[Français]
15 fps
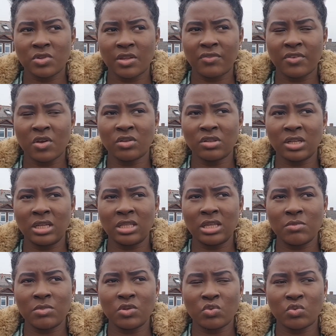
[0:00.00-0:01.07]
J'ai fait un an et
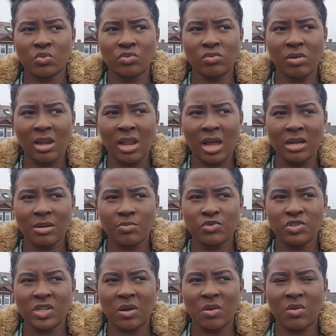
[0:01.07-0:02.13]
demi de cours de langue, puis
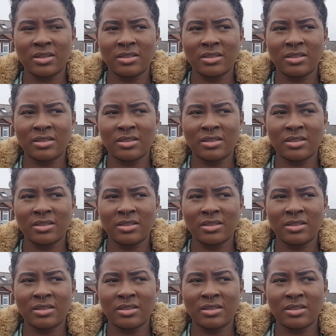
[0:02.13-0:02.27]
j'ai encore